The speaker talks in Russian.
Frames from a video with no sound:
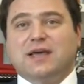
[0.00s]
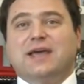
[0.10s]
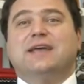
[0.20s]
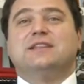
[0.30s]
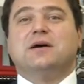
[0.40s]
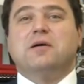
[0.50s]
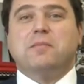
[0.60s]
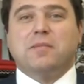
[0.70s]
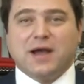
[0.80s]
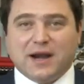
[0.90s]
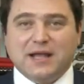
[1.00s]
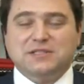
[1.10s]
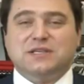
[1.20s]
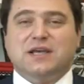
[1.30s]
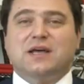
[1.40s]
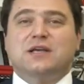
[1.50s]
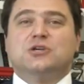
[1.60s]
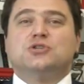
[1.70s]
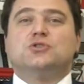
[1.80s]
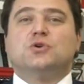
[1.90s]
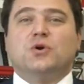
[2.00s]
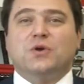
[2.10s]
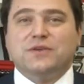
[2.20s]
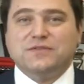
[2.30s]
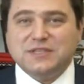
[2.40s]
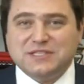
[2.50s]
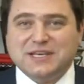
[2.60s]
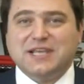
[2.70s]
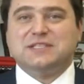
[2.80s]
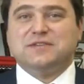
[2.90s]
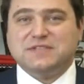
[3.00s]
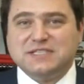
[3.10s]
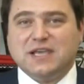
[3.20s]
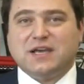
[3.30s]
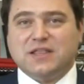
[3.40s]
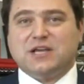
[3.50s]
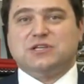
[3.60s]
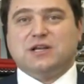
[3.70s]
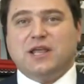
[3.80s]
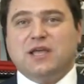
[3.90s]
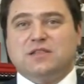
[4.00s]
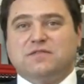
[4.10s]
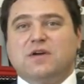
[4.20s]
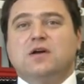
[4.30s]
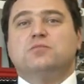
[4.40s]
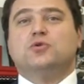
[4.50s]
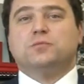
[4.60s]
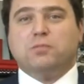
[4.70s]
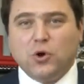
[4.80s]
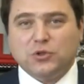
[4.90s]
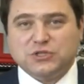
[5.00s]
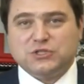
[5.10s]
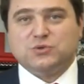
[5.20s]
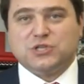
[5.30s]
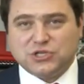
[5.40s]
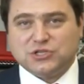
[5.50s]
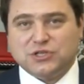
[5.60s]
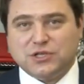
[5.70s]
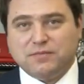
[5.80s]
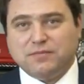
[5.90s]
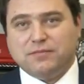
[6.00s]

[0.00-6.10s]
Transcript: это гарантия, что интересы всех наших клиентов будут полностью защищены.